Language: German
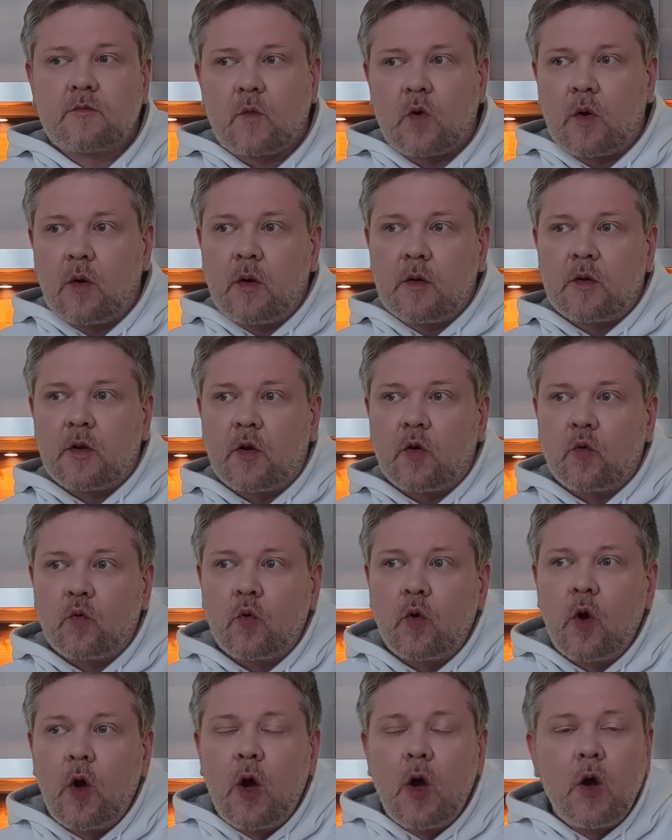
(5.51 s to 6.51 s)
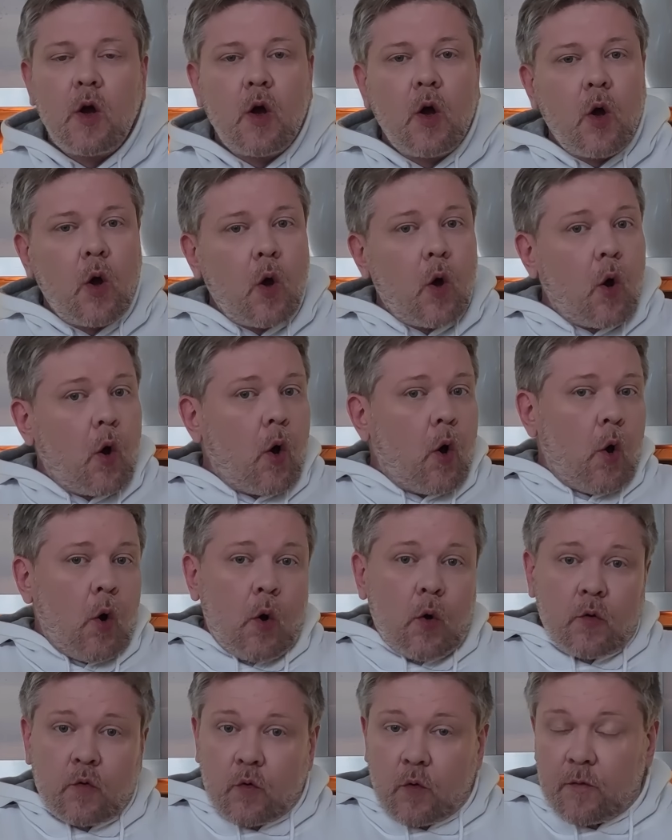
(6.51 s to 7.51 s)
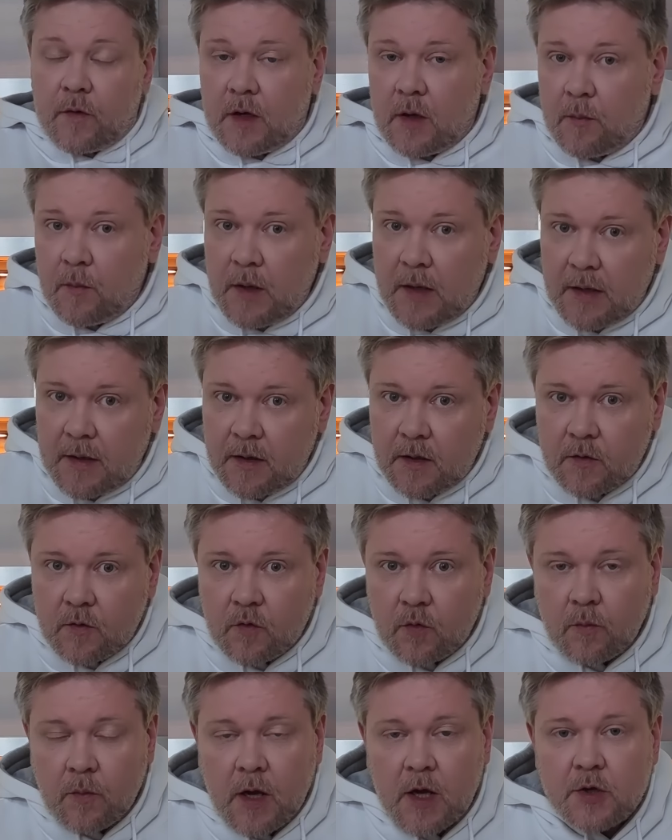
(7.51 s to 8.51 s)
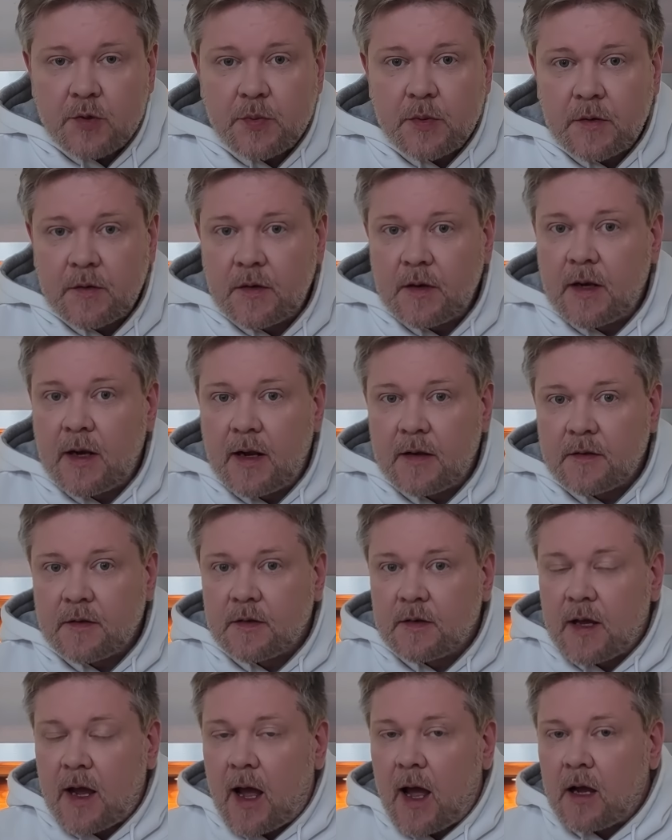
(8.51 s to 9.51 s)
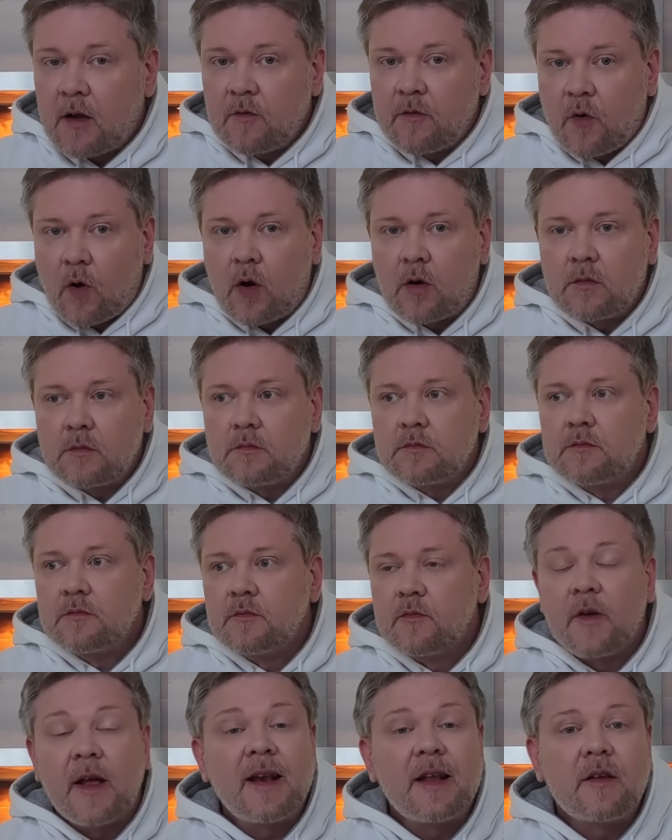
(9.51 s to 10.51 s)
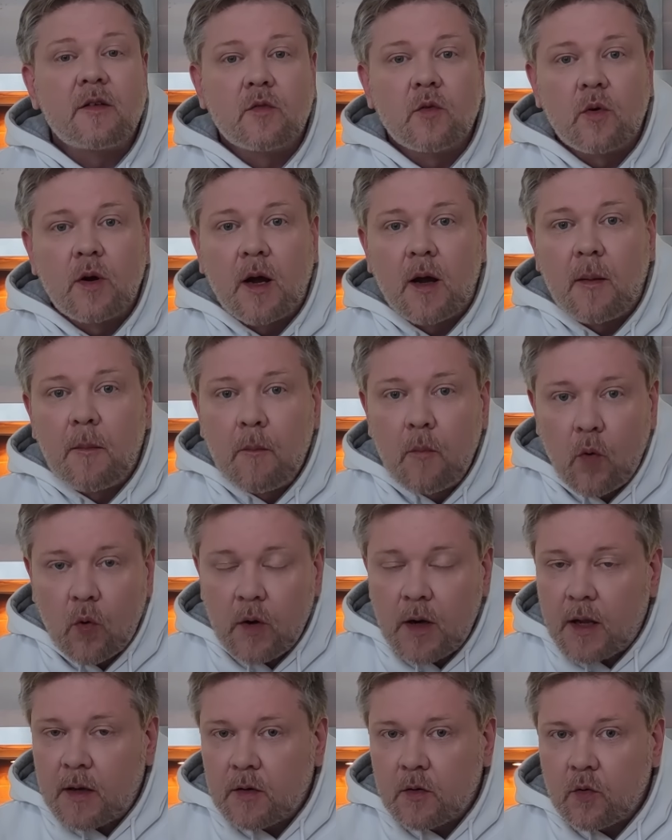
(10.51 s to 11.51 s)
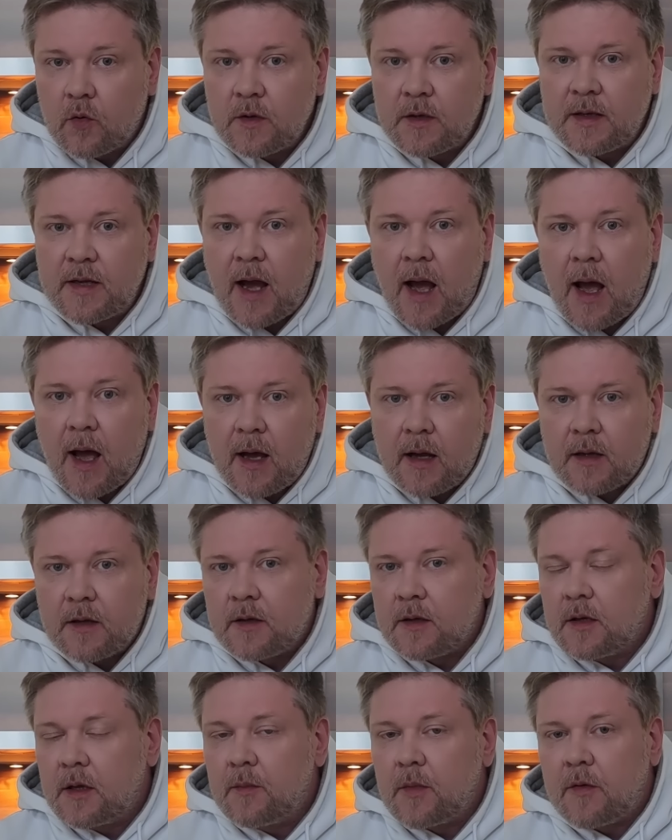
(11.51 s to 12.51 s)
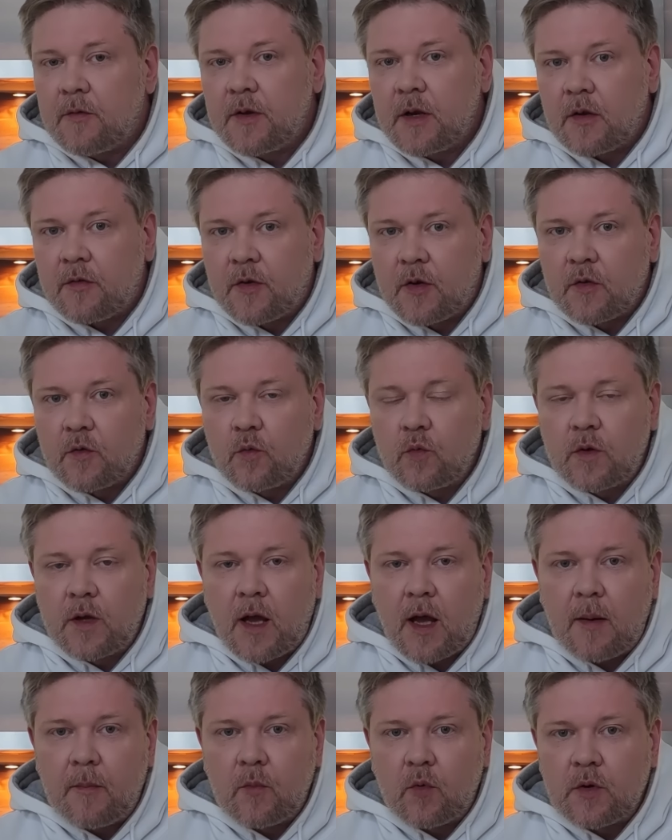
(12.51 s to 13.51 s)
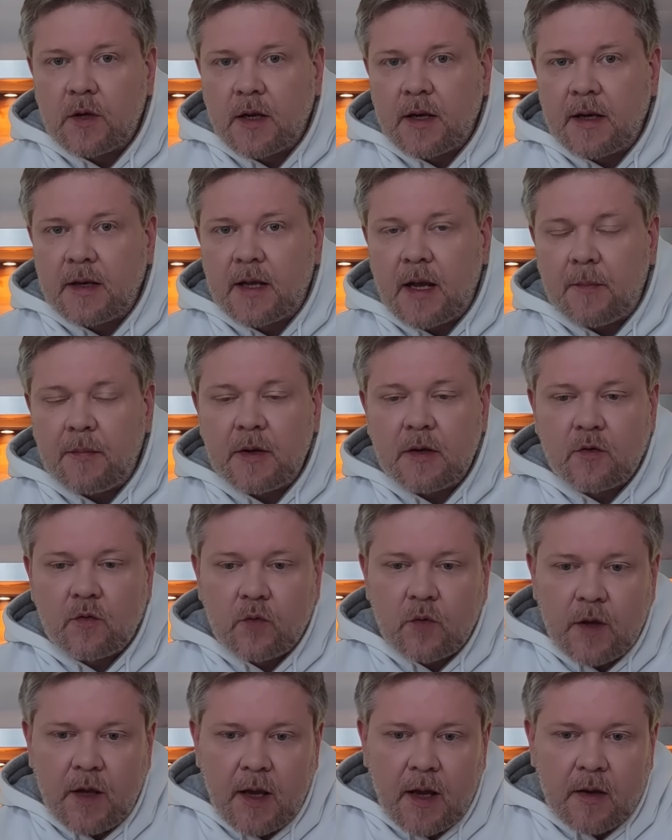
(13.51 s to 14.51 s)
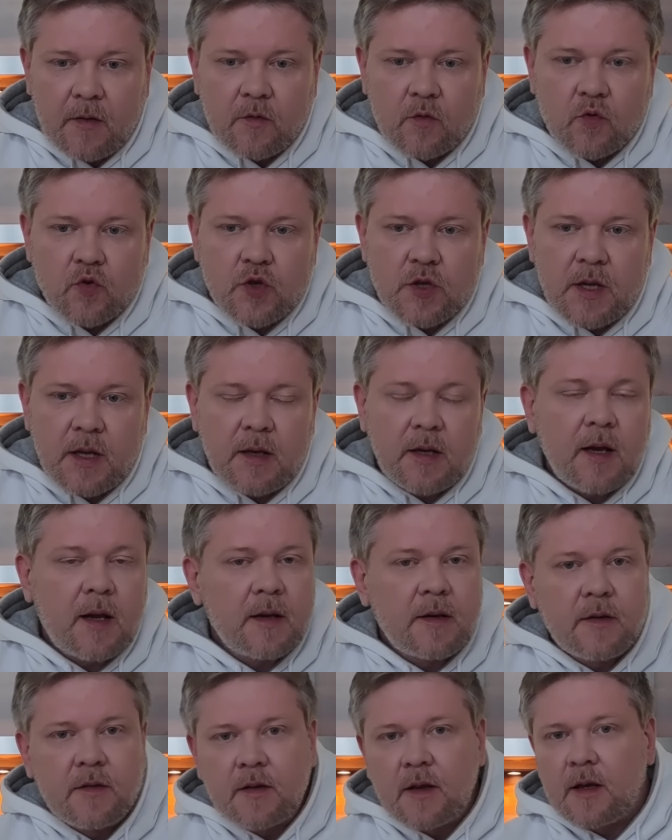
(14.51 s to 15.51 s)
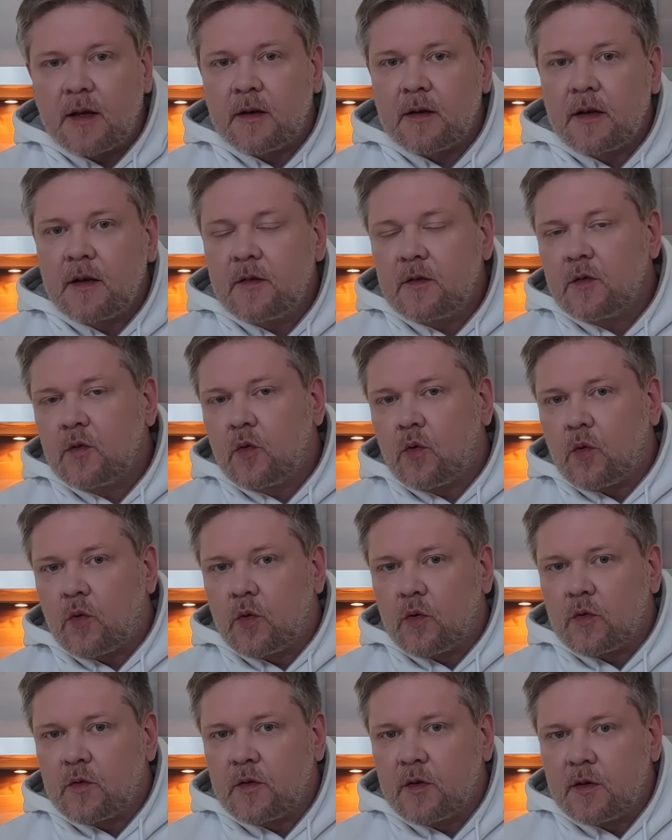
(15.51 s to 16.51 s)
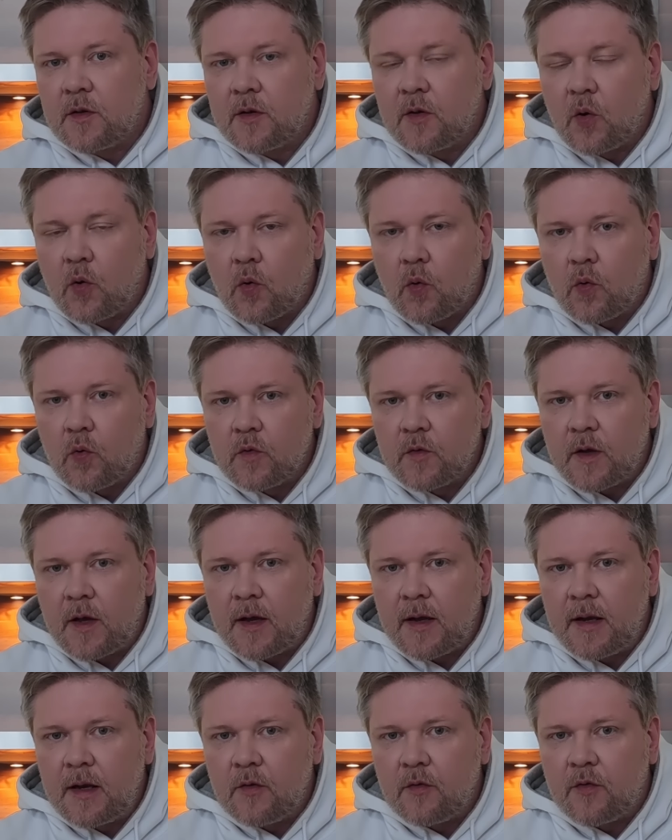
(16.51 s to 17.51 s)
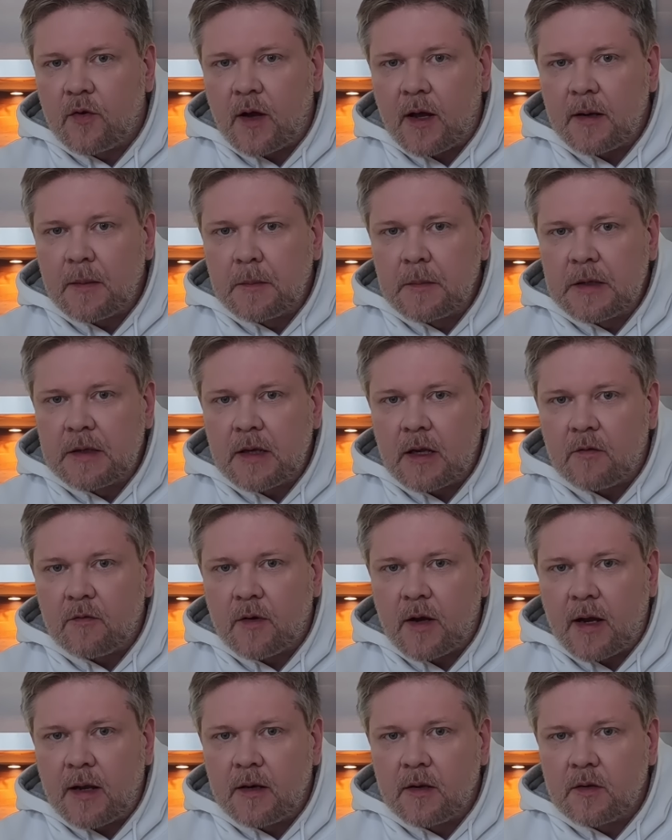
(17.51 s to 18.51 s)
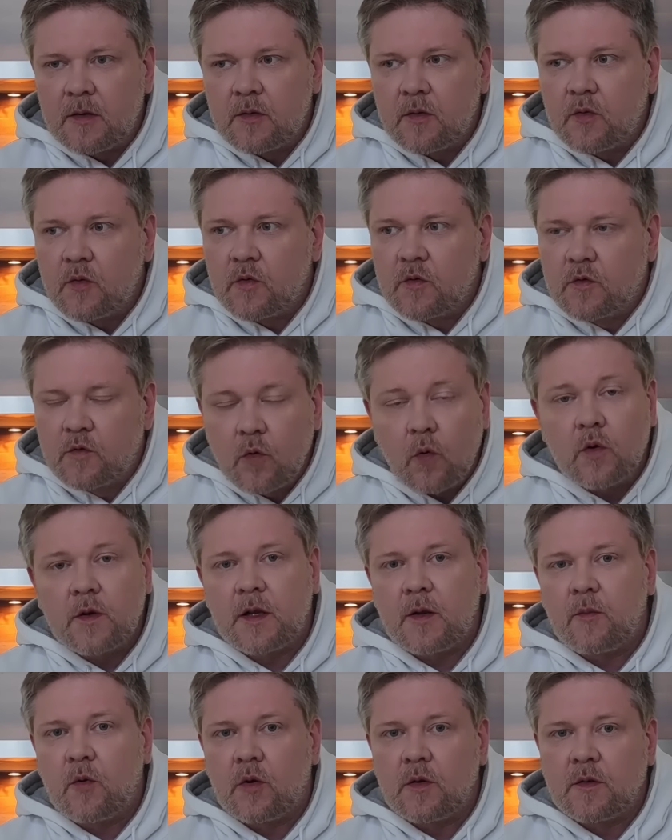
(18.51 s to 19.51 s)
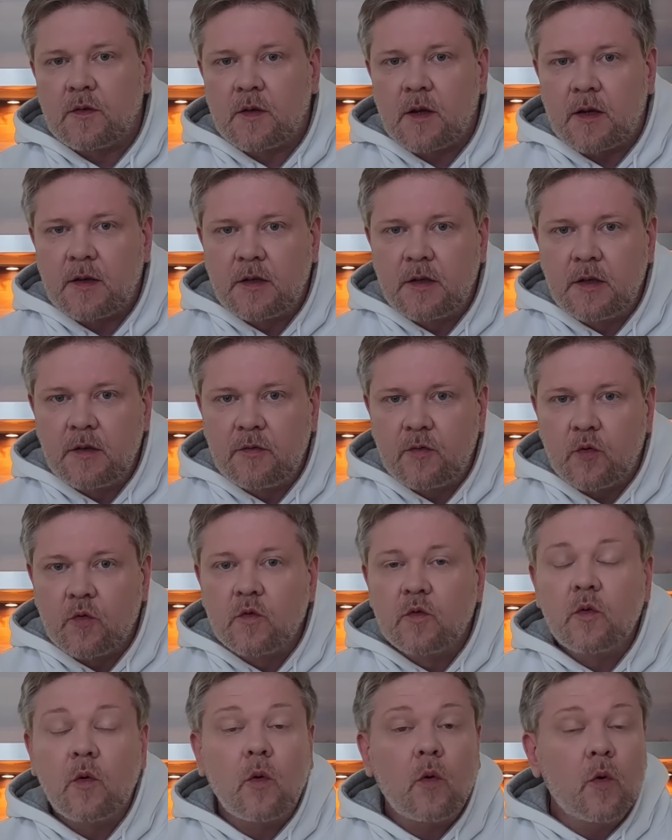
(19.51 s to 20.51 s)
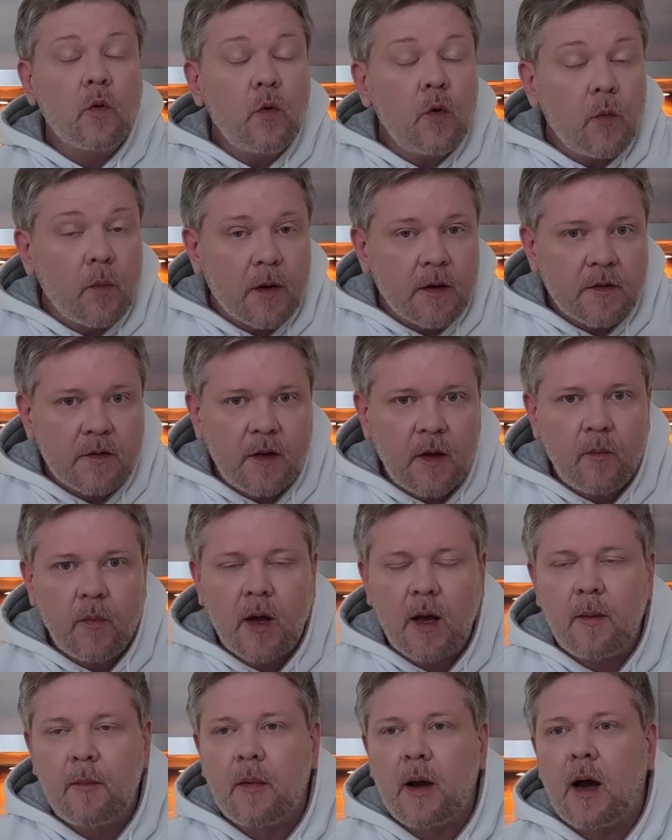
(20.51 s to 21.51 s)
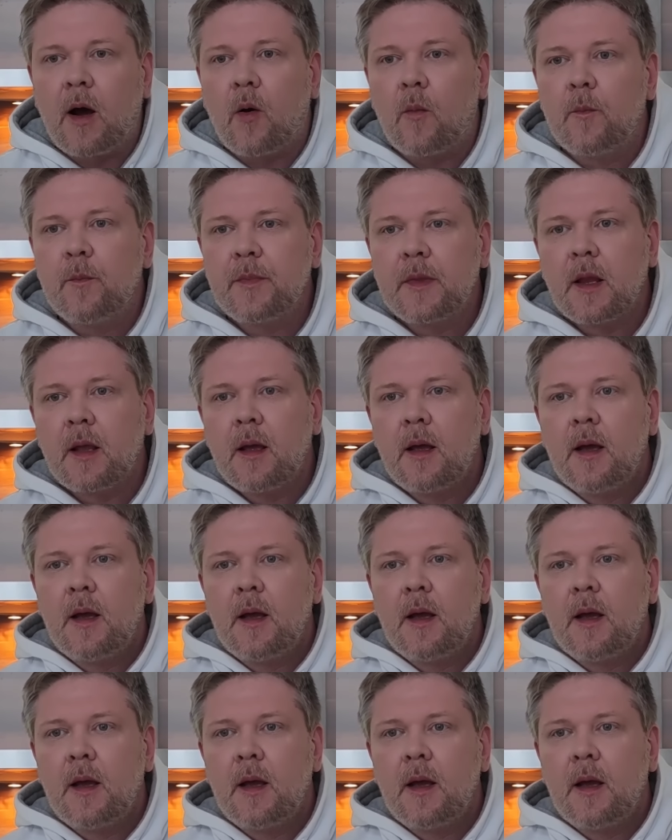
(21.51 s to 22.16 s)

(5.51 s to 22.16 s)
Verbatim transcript: Ja, denn so wie die Medien zum Beispiel es in den letzten Tagen, Wochen, wenn nicht sogar Monaten und Jahren immer wieder versucht haben, unter den Teppich zu kehren, so steht halt dieser riesengroße rosa Elefant mittlerweile so demonstrativ und so unübersehbar im Raum,